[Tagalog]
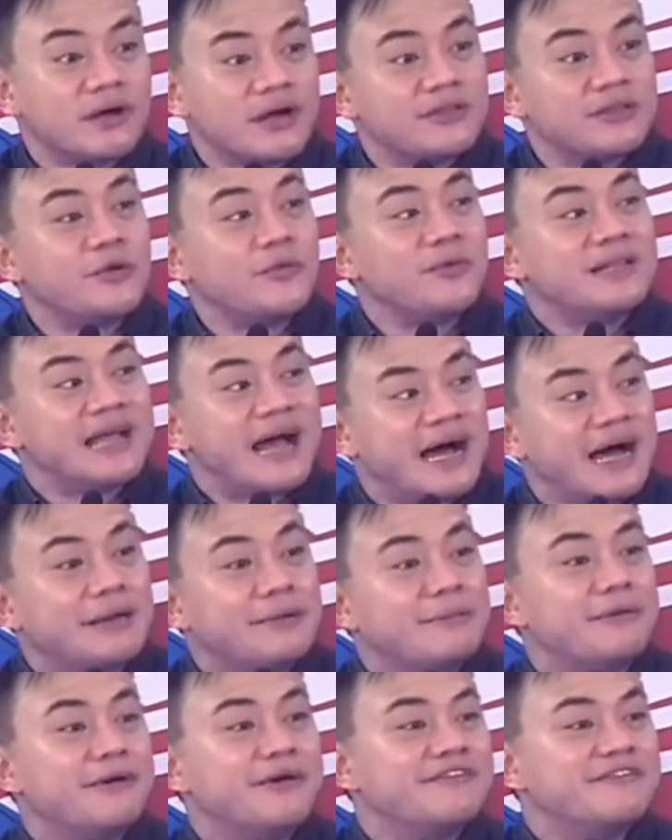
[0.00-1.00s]
Together with
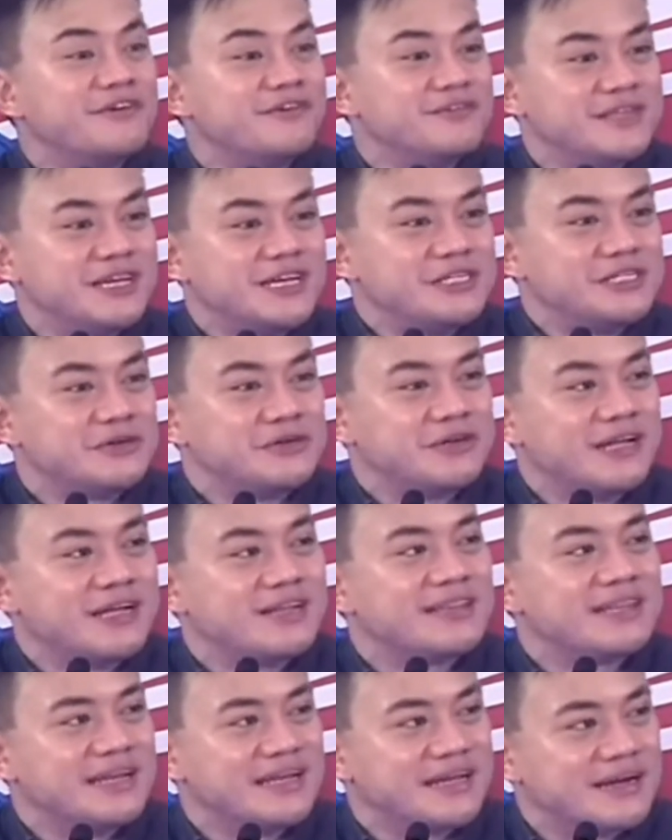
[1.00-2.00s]
Haribon Foundation.
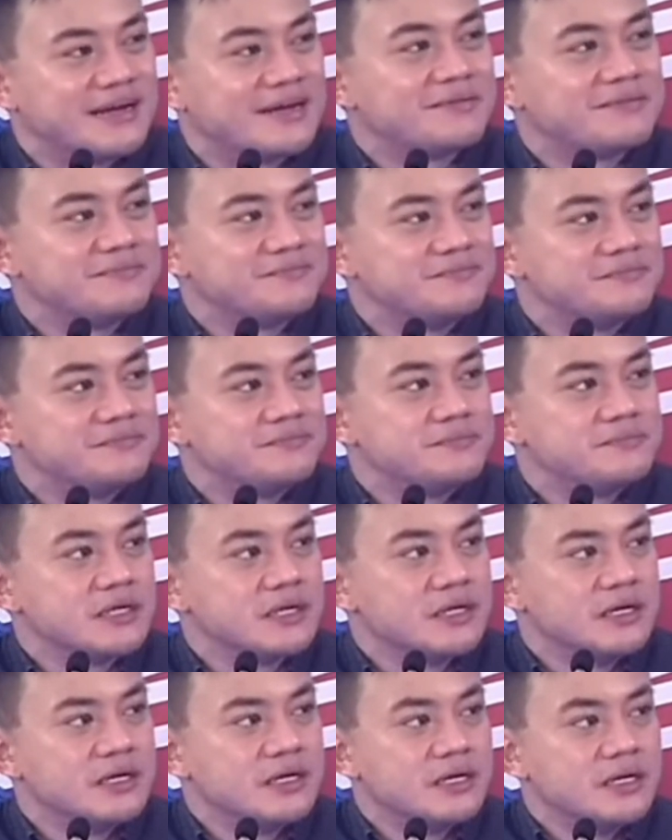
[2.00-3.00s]
So waterproof yan,
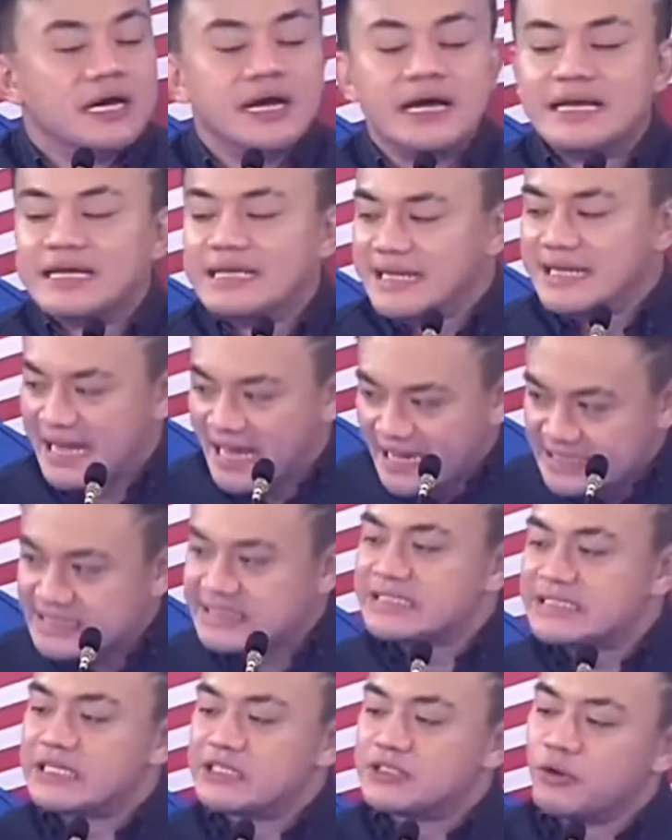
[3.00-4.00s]
yung mga ano bamboo.
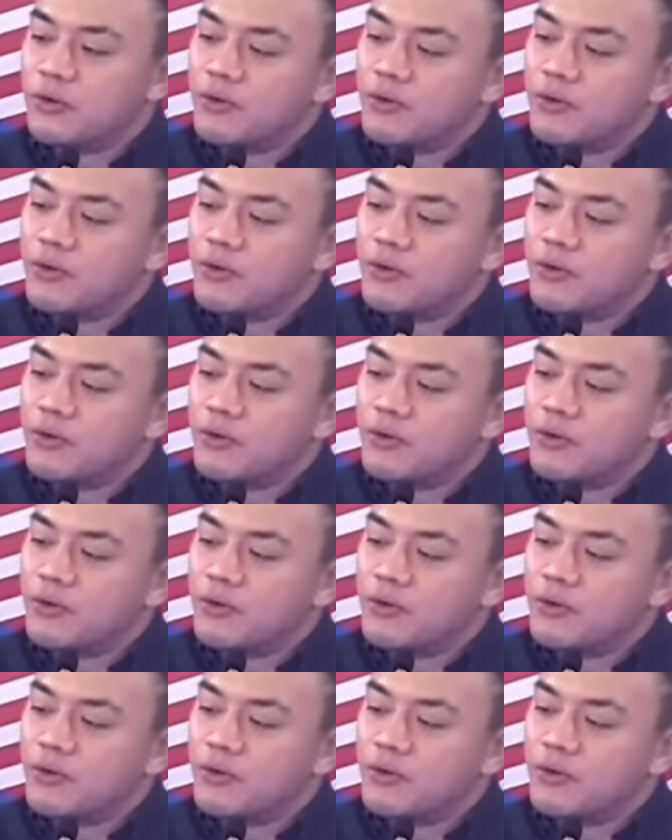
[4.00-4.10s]
Yes.